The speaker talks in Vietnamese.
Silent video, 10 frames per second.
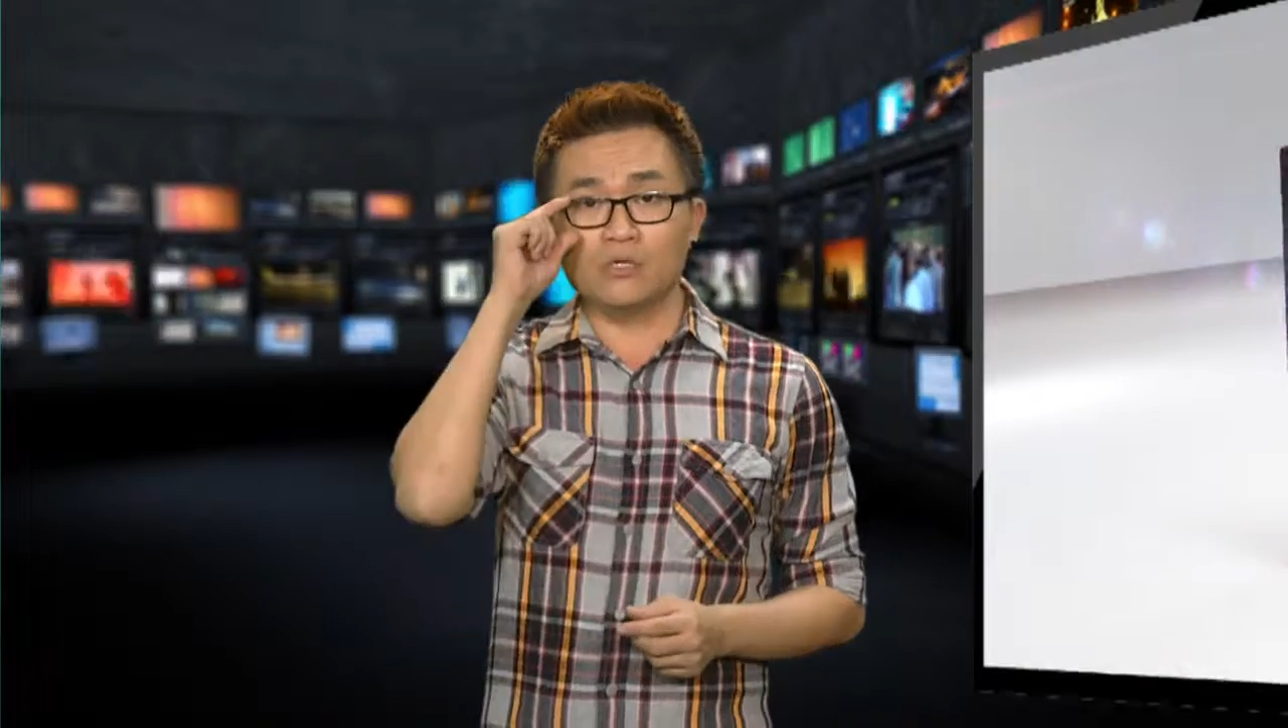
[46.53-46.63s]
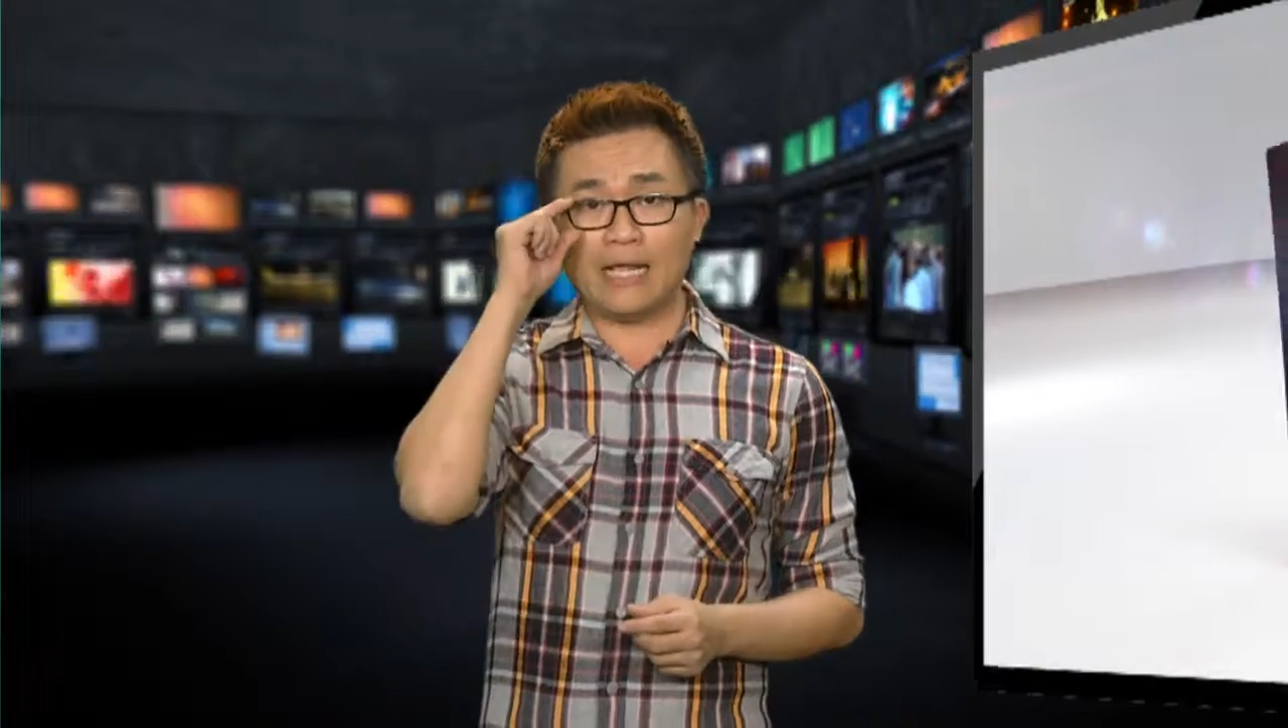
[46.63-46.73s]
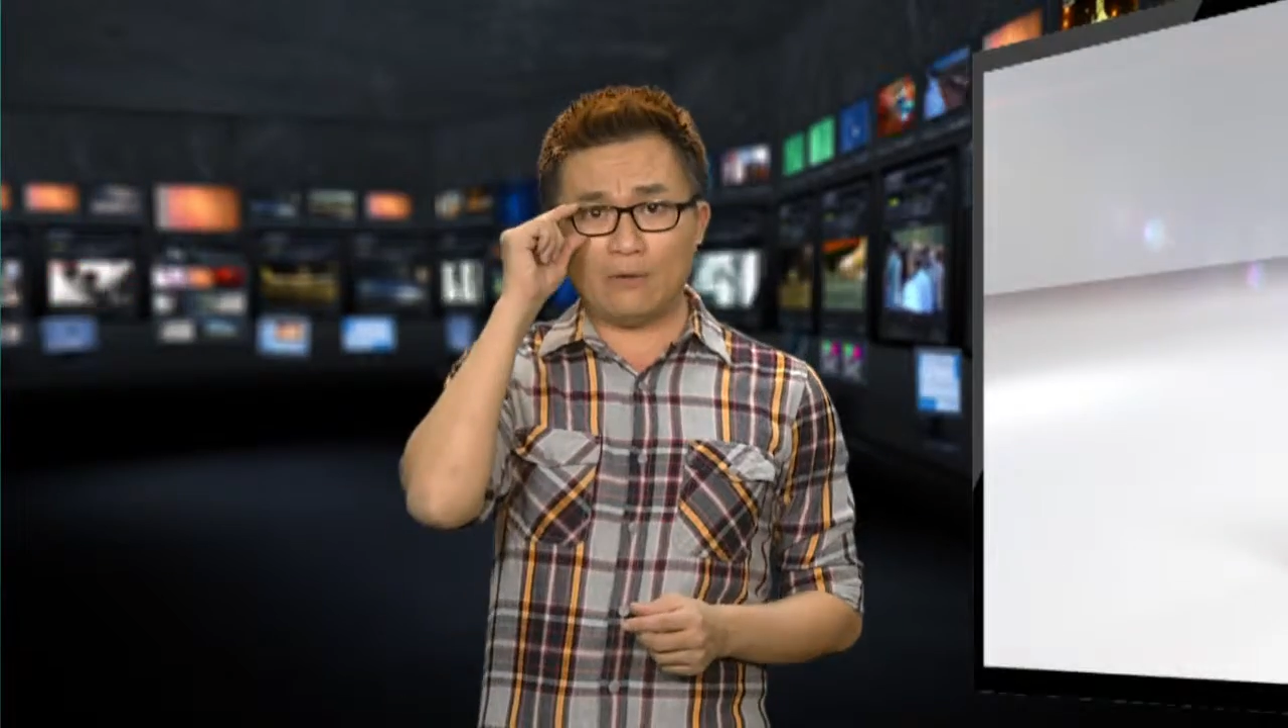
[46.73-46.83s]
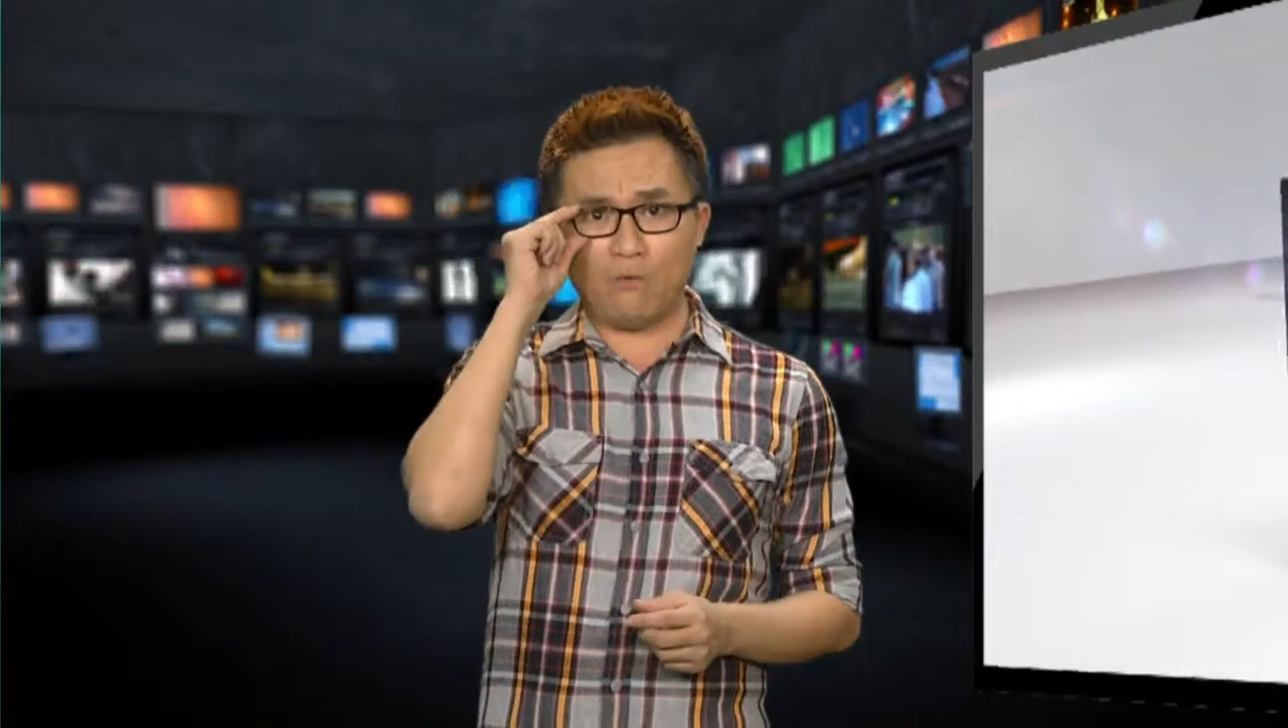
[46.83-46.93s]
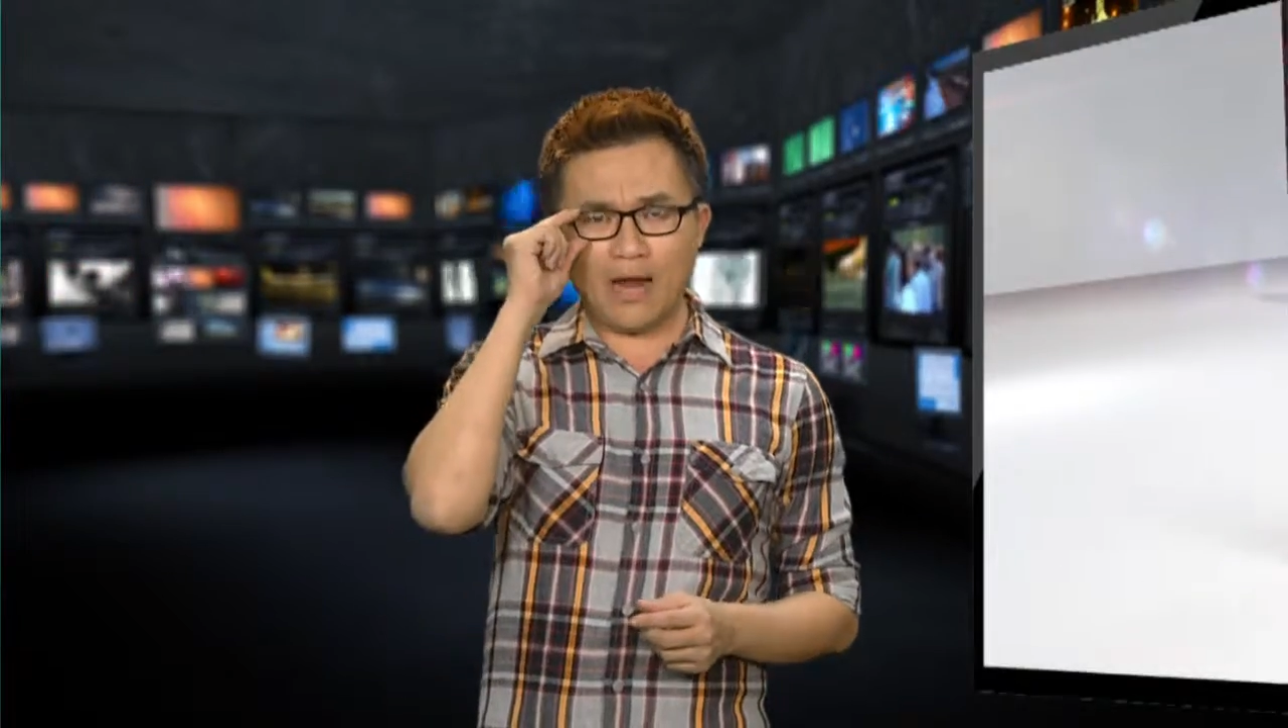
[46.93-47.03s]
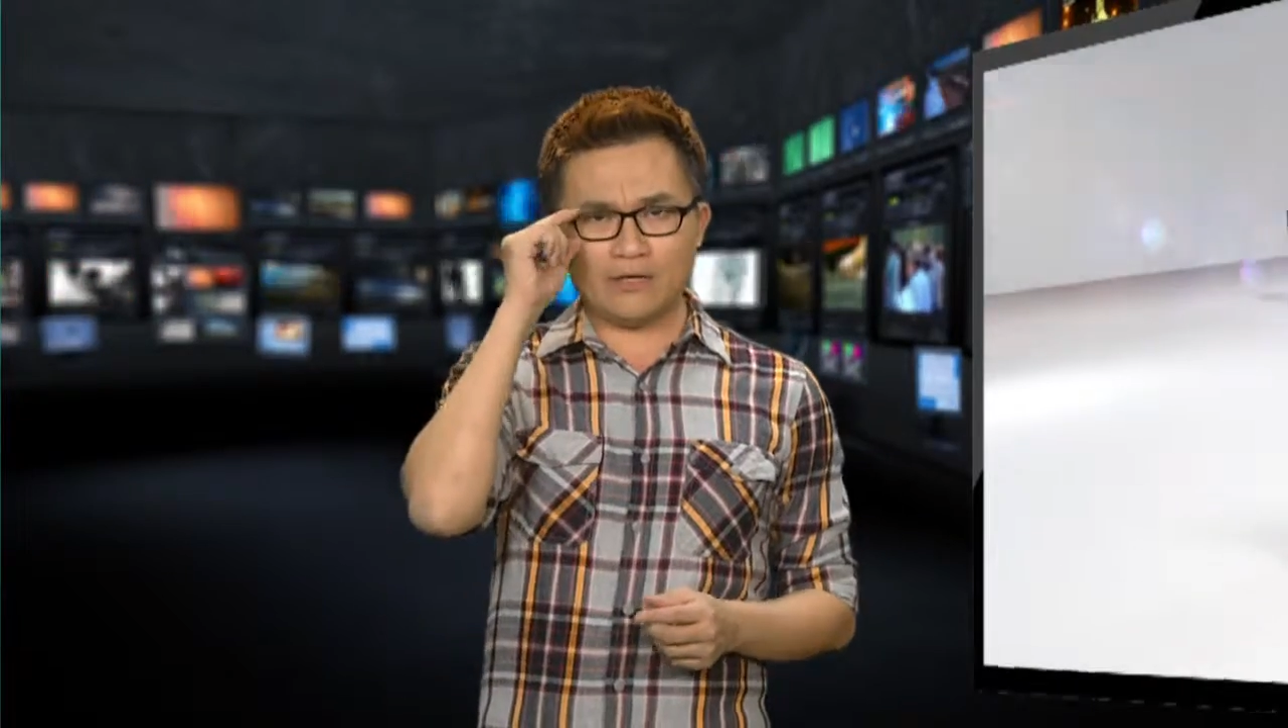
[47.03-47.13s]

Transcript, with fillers: hàng hóa